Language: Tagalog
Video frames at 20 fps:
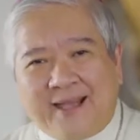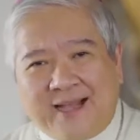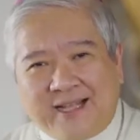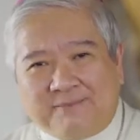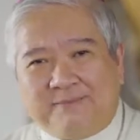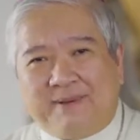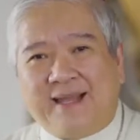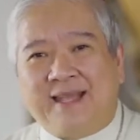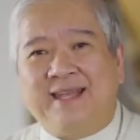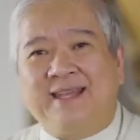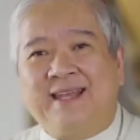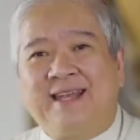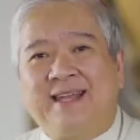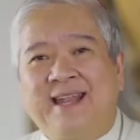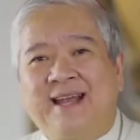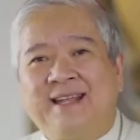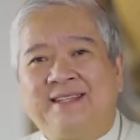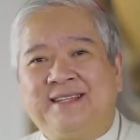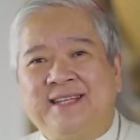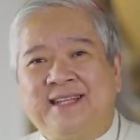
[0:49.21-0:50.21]
at
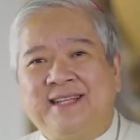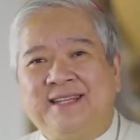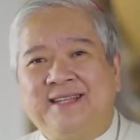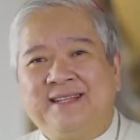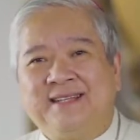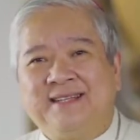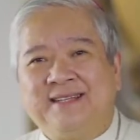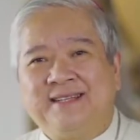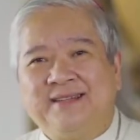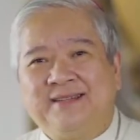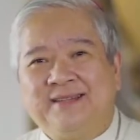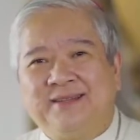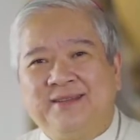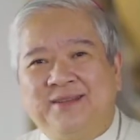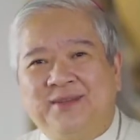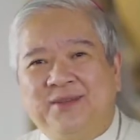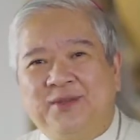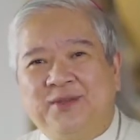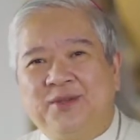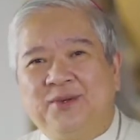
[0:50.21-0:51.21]
pakinggan natin
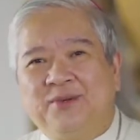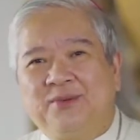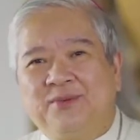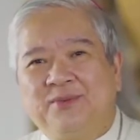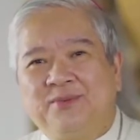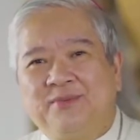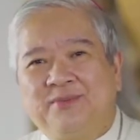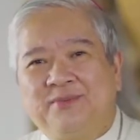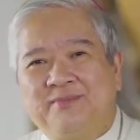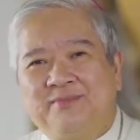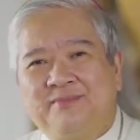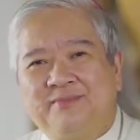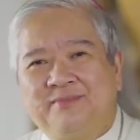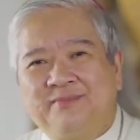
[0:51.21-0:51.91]
yung